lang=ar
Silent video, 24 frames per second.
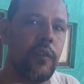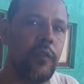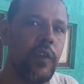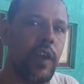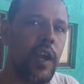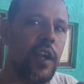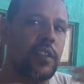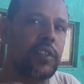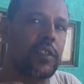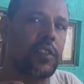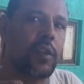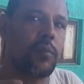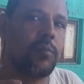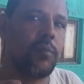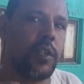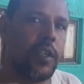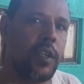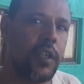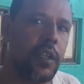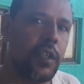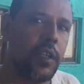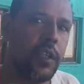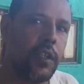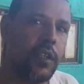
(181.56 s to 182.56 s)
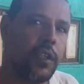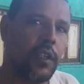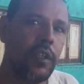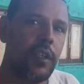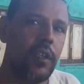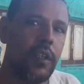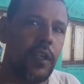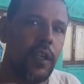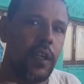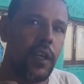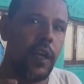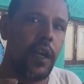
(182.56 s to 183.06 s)
في اكثر من ايه
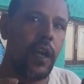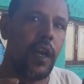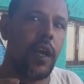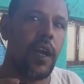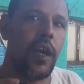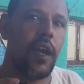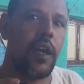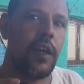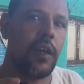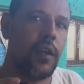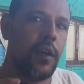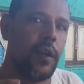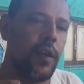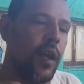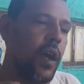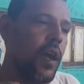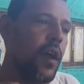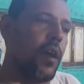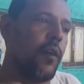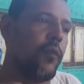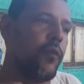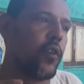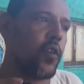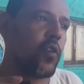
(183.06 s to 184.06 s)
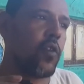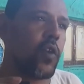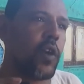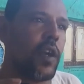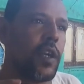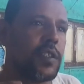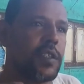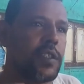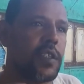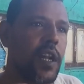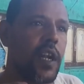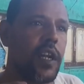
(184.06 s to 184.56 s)
اه اه في الرقعه
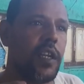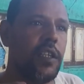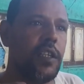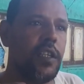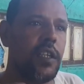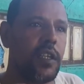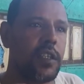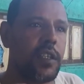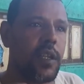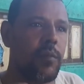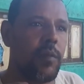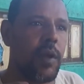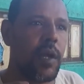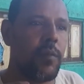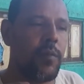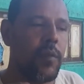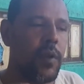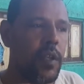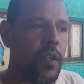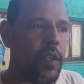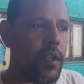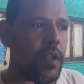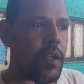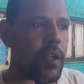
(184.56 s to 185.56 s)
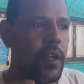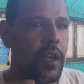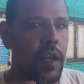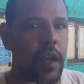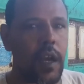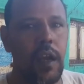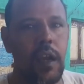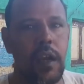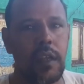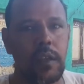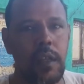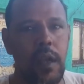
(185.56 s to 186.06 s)
الزراعيه تمام
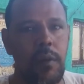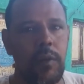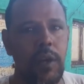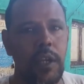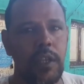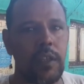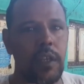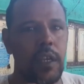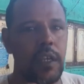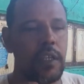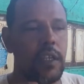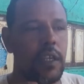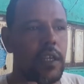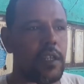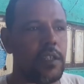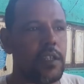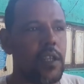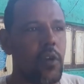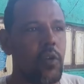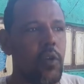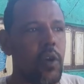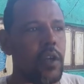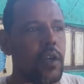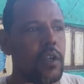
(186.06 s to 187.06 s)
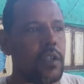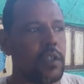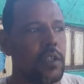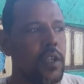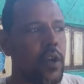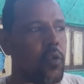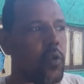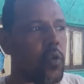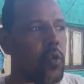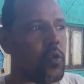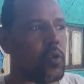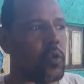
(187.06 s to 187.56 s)
اه طبعا آه، ده ده
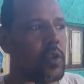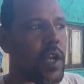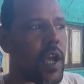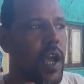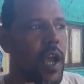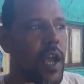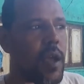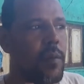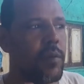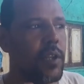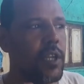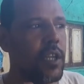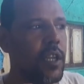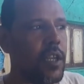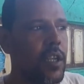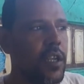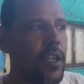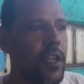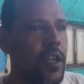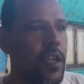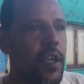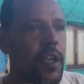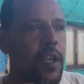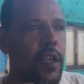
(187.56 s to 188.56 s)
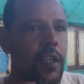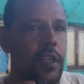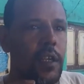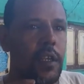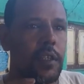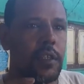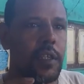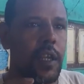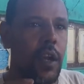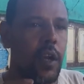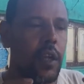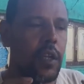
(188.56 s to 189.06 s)
كله ده عامل ايه
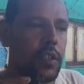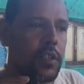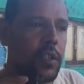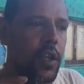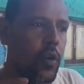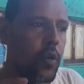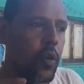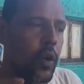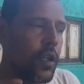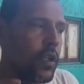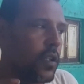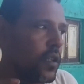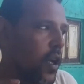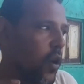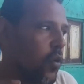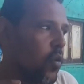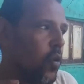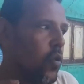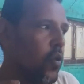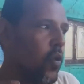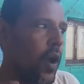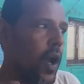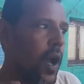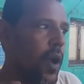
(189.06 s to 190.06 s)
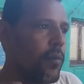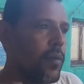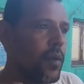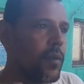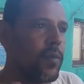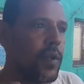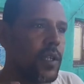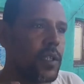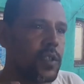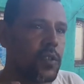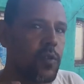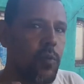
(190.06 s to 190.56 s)
ده ده ده كله عامل
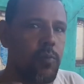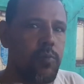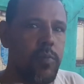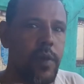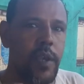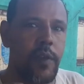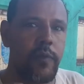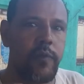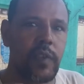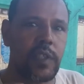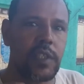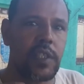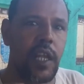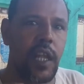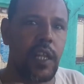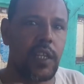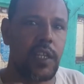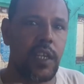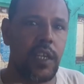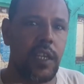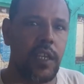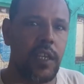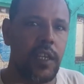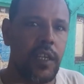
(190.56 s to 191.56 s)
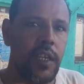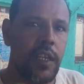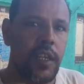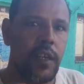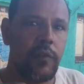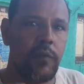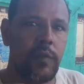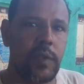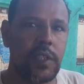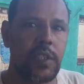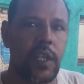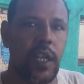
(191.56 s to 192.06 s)
بيصب ايه في مصلحه ايه
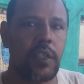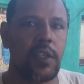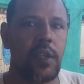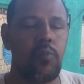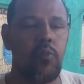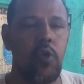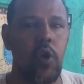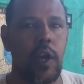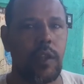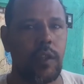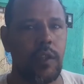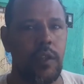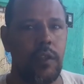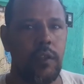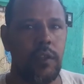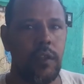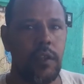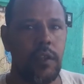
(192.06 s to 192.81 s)
مصلحه المواطن